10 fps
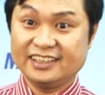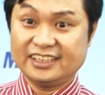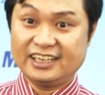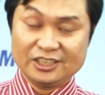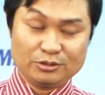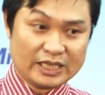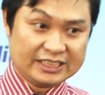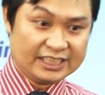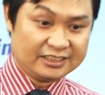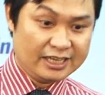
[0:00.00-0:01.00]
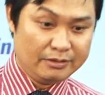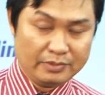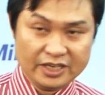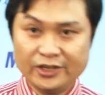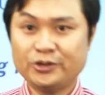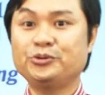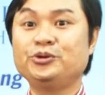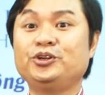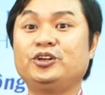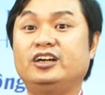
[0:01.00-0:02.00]
cho nên chúng ta sẽ tìm hiểu
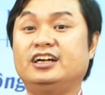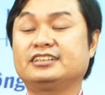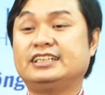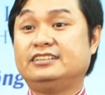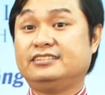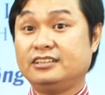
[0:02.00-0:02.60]
à, cái,